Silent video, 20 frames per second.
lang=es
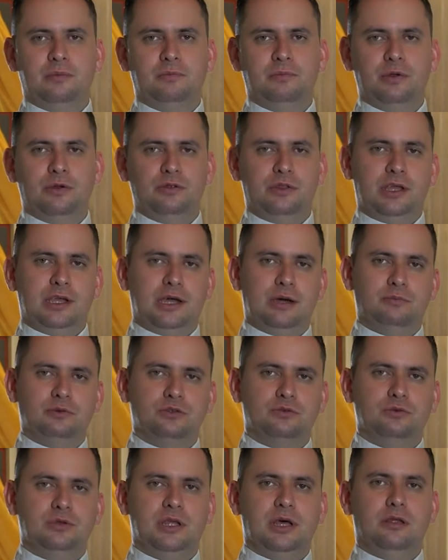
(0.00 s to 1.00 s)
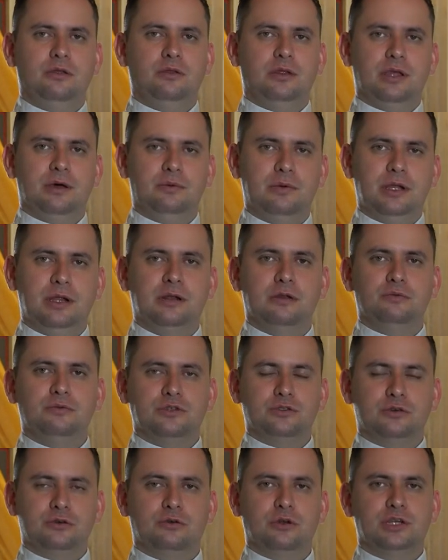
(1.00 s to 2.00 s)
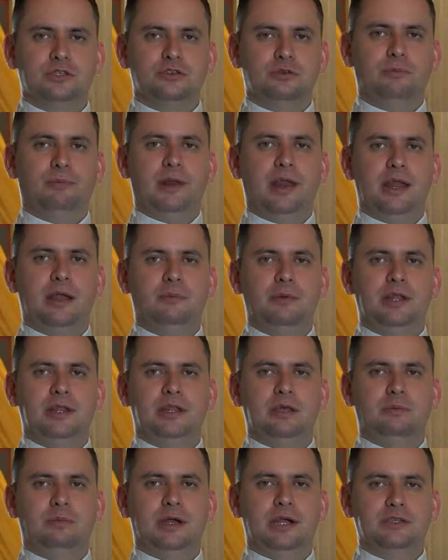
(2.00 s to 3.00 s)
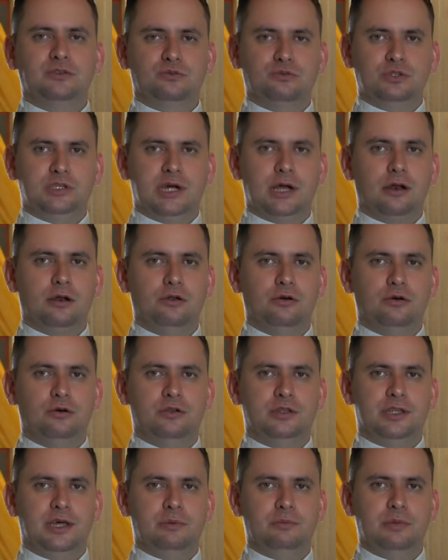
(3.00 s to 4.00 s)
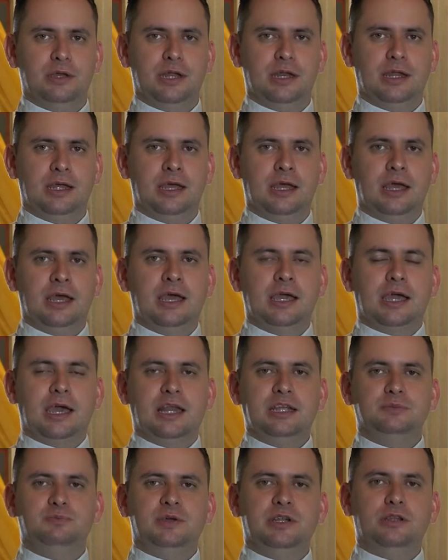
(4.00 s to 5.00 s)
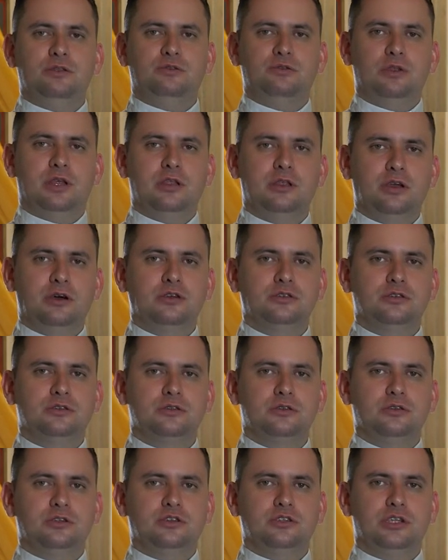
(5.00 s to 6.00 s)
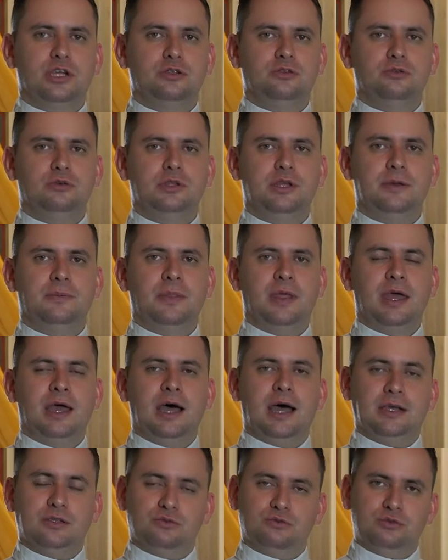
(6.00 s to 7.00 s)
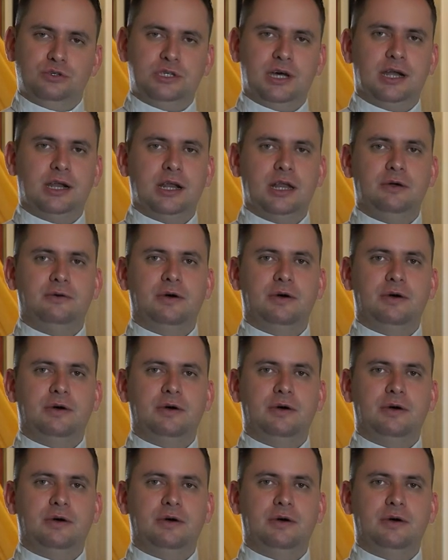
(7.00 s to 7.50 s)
Pero tengamos cuidado de abrir nuestro corazón plenamente para escucharlo también. Que el Espíritu de Dios nos ayude a escuchar el